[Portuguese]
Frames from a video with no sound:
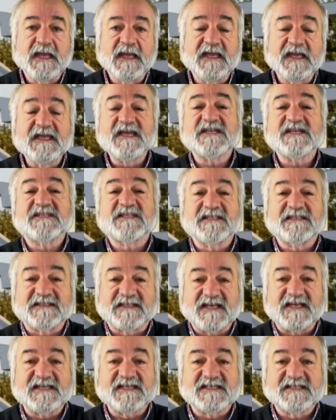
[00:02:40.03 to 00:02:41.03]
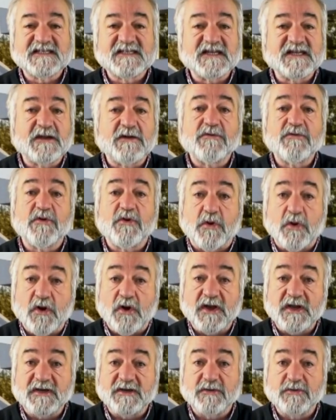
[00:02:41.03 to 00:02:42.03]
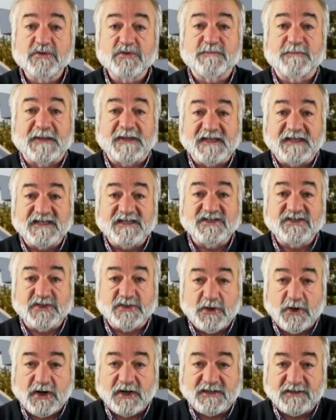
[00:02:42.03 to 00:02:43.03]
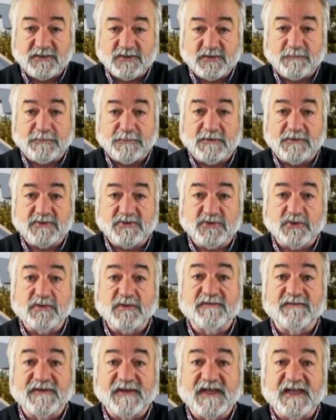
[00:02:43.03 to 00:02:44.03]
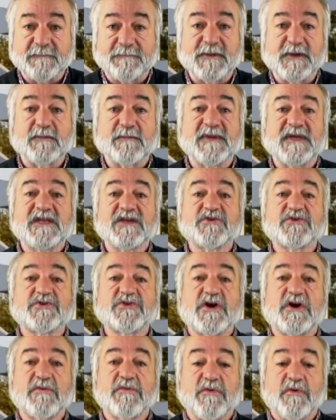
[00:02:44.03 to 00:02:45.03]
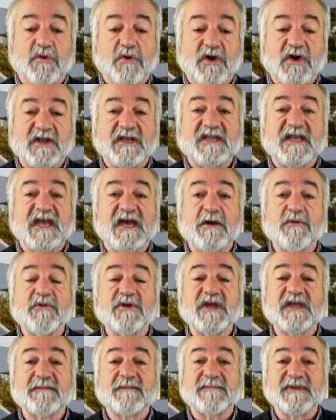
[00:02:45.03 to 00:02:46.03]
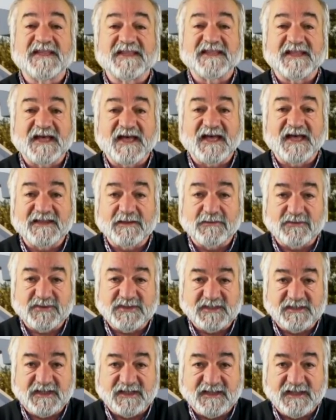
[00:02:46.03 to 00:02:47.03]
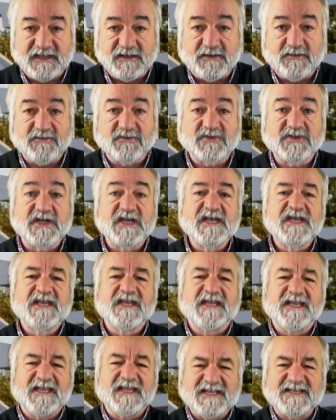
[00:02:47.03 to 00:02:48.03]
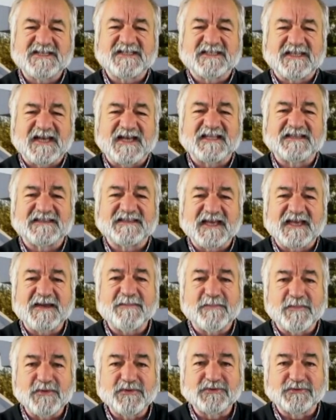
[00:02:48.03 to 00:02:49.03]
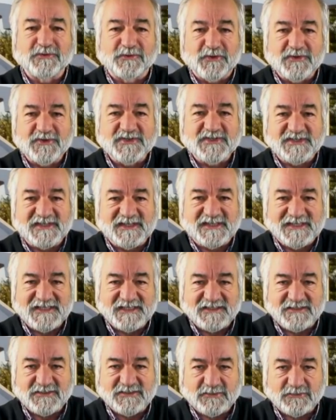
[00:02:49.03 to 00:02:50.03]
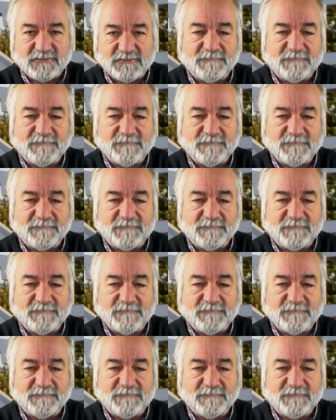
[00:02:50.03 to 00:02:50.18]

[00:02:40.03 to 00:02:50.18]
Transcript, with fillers: E esta tese não colhe nos países nórdicos, pelo que estou a ver, pelo menos não colhe a unanimidade dos cidadãos e está até muito longe disso.